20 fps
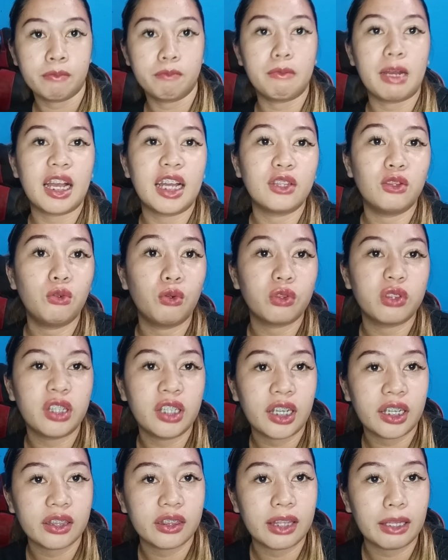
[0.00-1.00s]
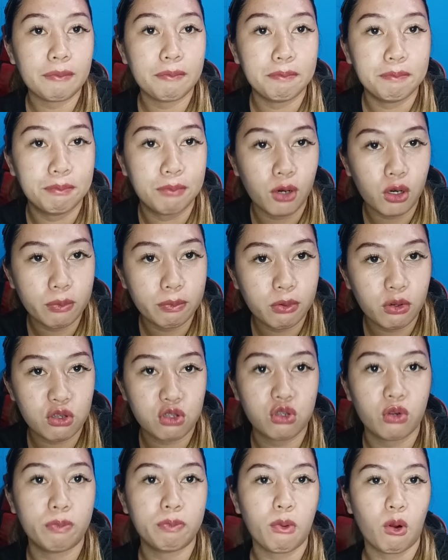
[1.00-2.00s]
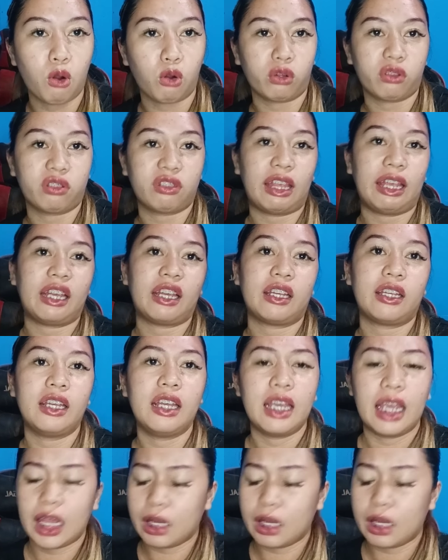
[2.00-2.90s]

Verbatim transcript: Mga Duterte bobo supporter.